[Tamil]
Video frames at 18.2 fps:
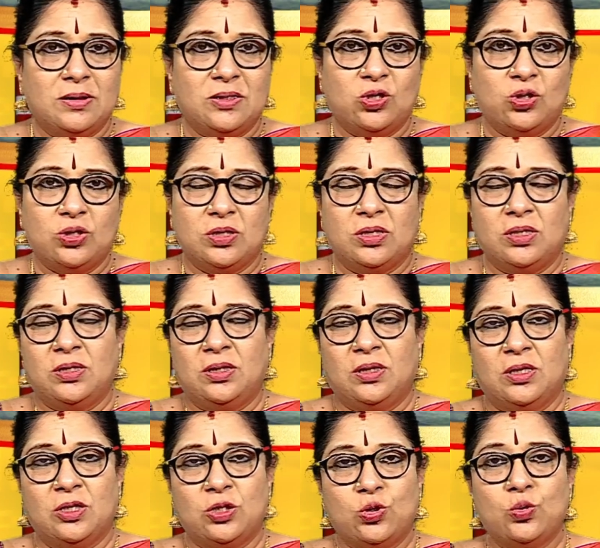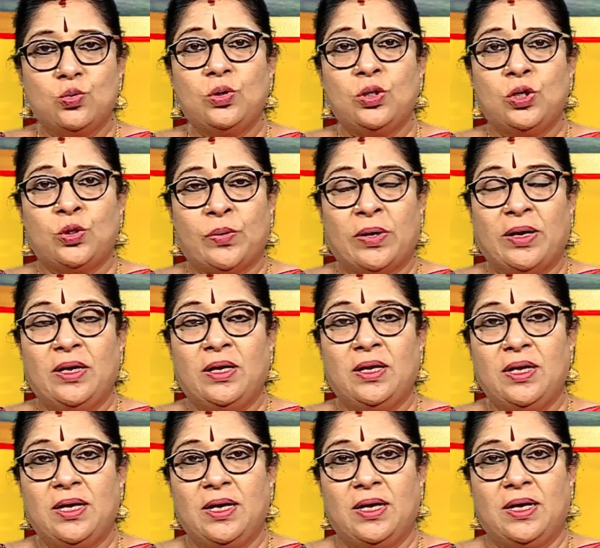ஜ இந்த ஜூன்
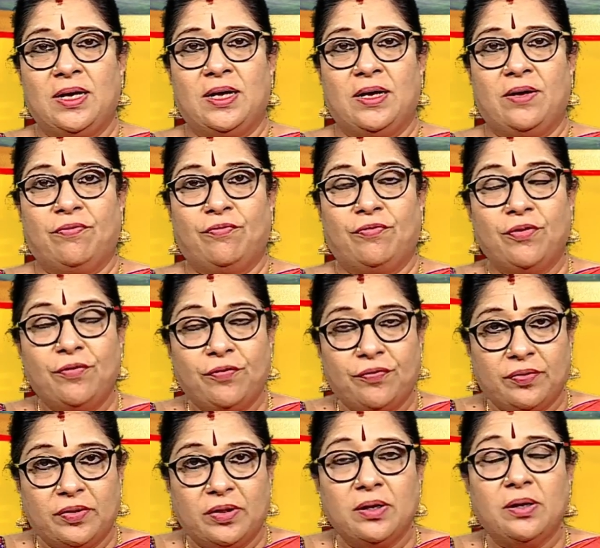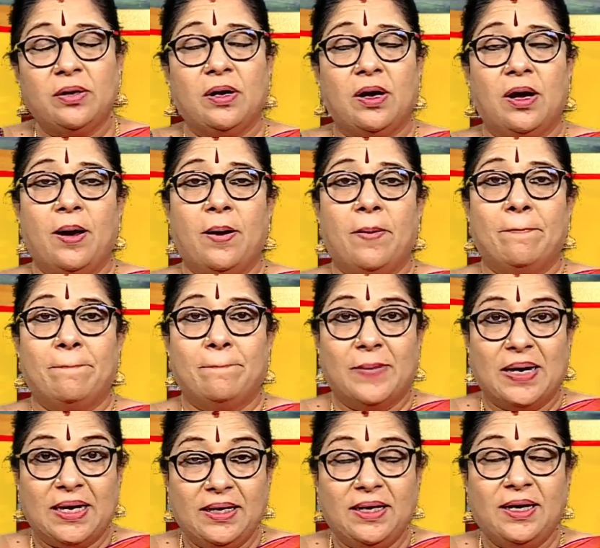டுவெண்ட்டி ஃபிஃப்த்து
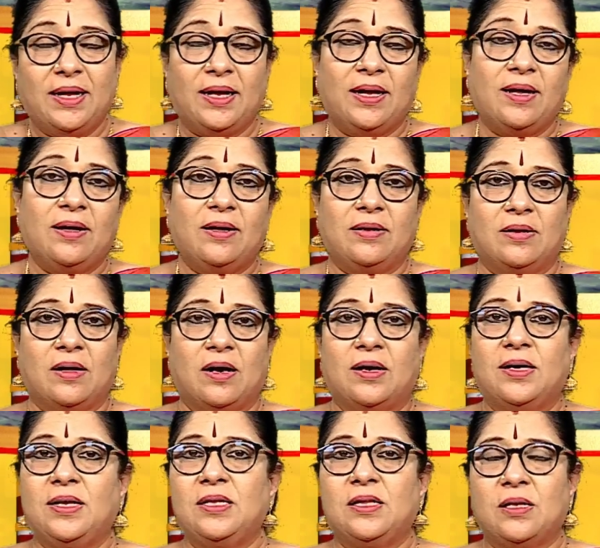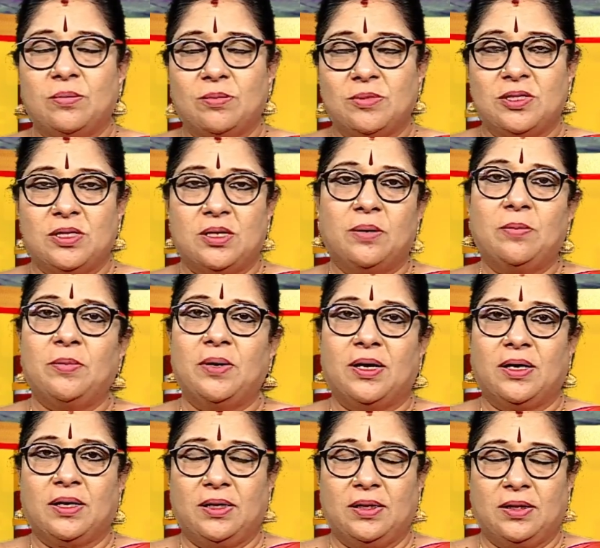மண்டே இந்த ஆணி திருமஞ்சனம்
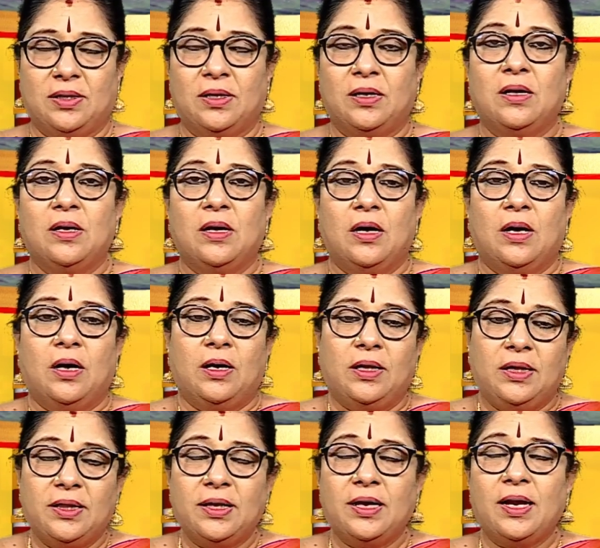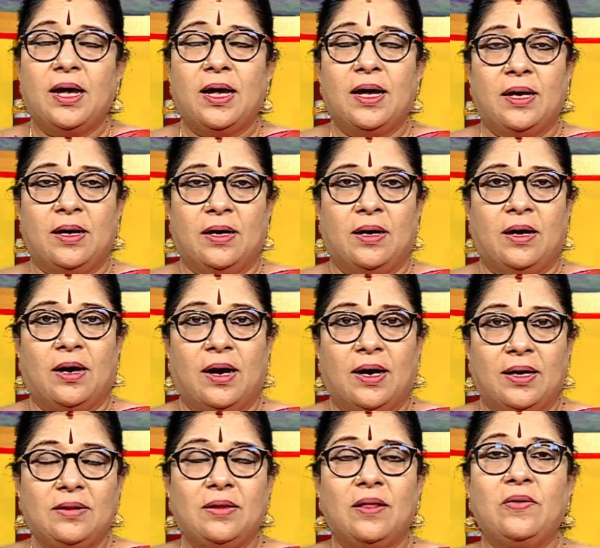நடக்குது இதில்
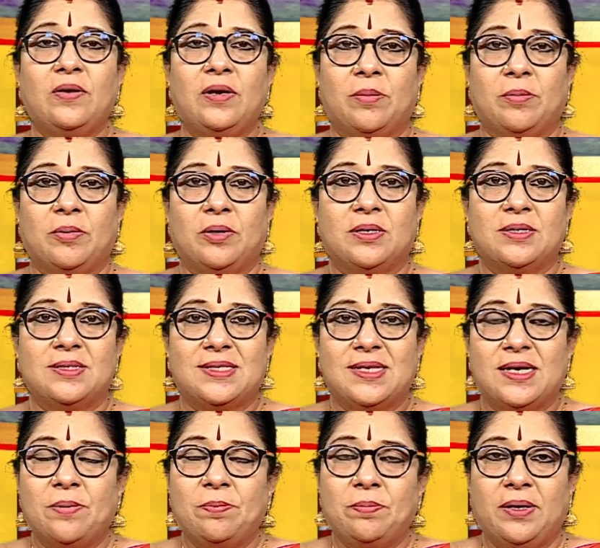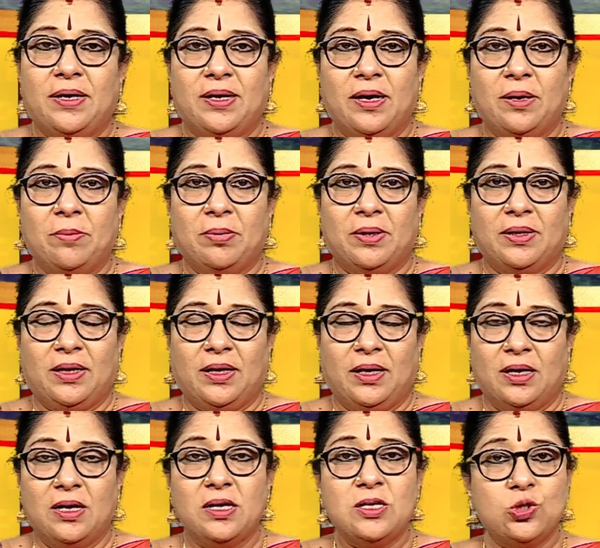அடுத்தது நமக்கு சிறப்பு என்னன்னு
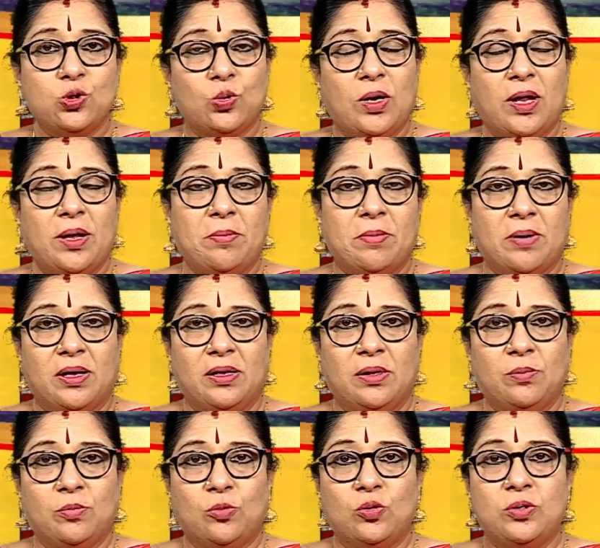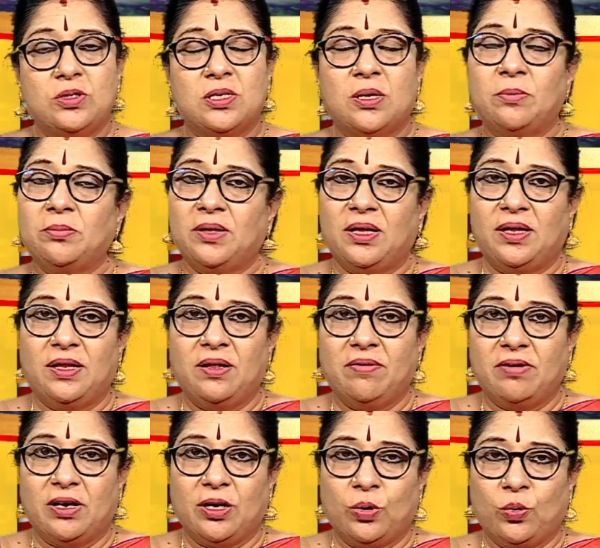பார்த்திங்கன்னா ஜூலை மாதம் மூன்றாம் தேதி
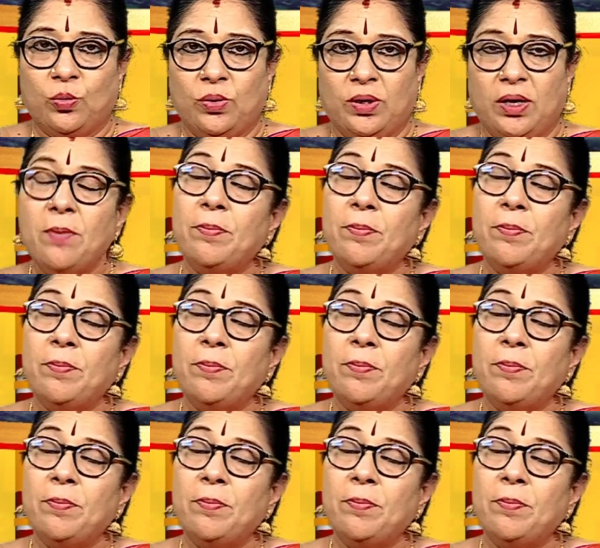வரக்கூடிய